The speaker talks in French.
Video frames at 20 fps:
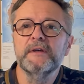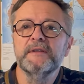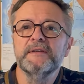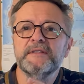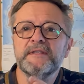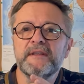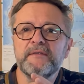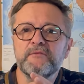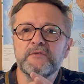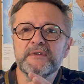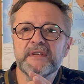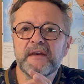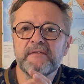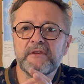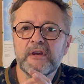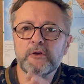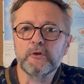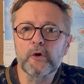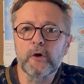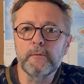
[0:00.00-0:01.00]
Si vous
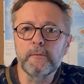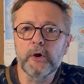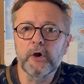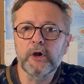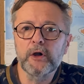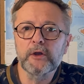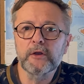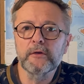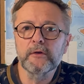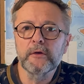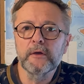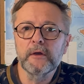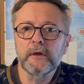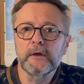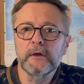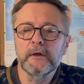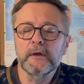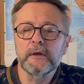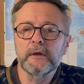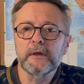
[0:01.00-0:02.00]
avez une remorque,
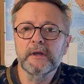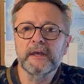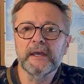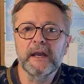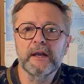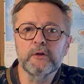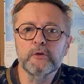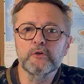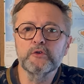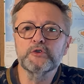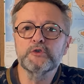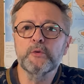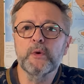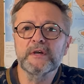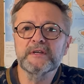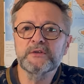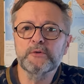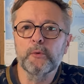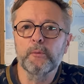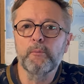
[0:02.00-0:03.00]
quel que
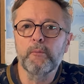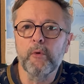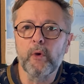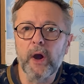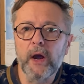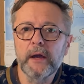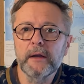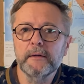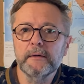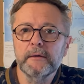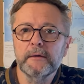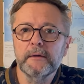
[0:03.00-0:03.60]
soit son poids,